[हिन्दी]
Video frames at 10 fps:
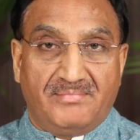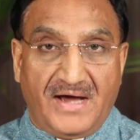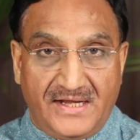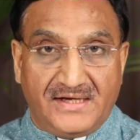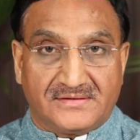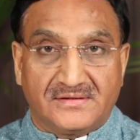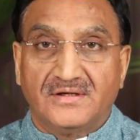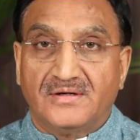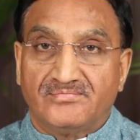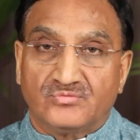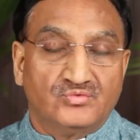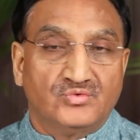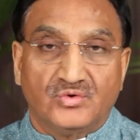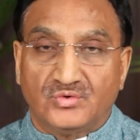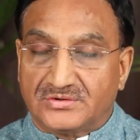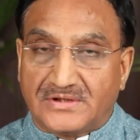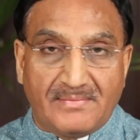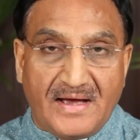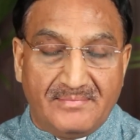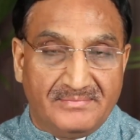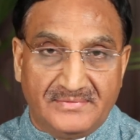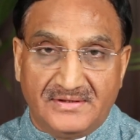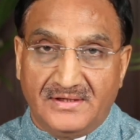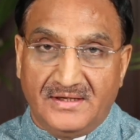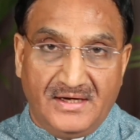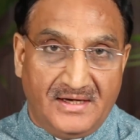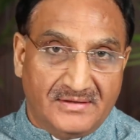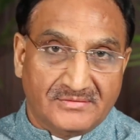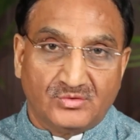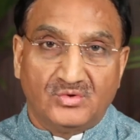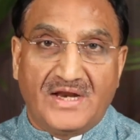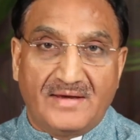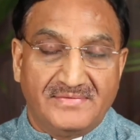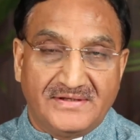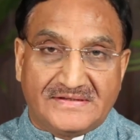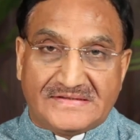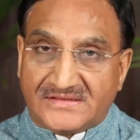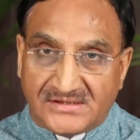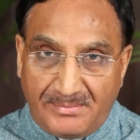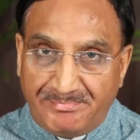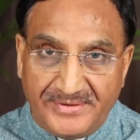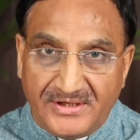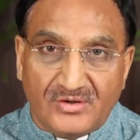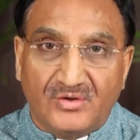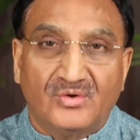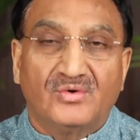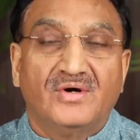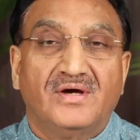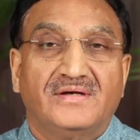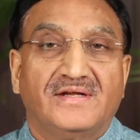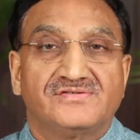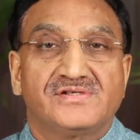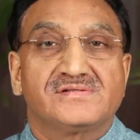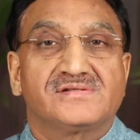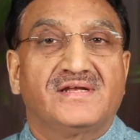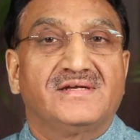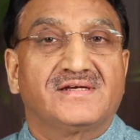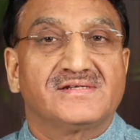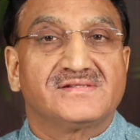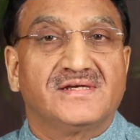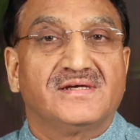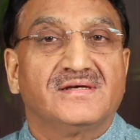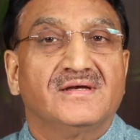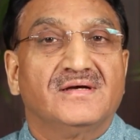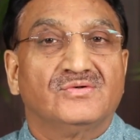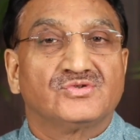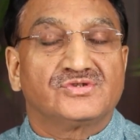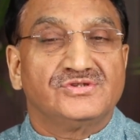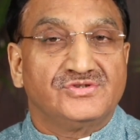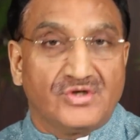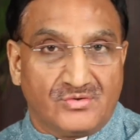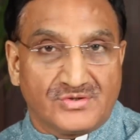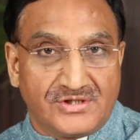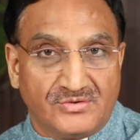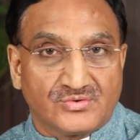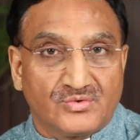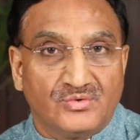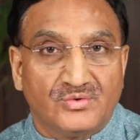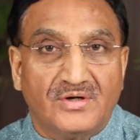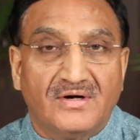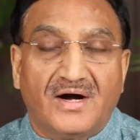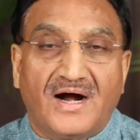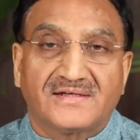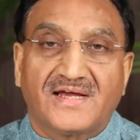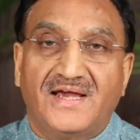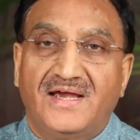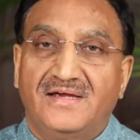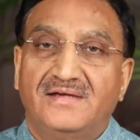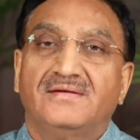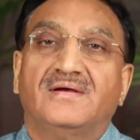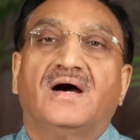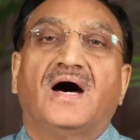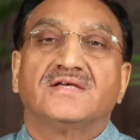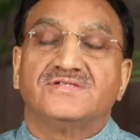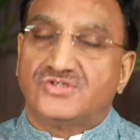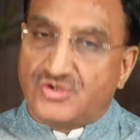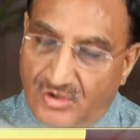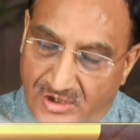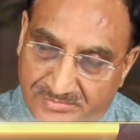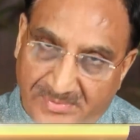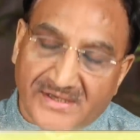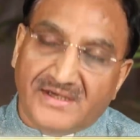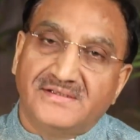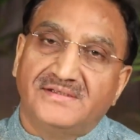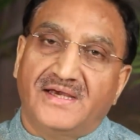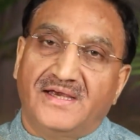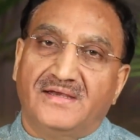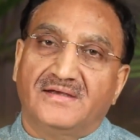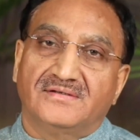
भारत वो तमाम गुलामी की थप्पेड़ों ने जिस तरीके से उसकी जड़ों से उसको हटाया है आज ज़रूरत पड़ गई है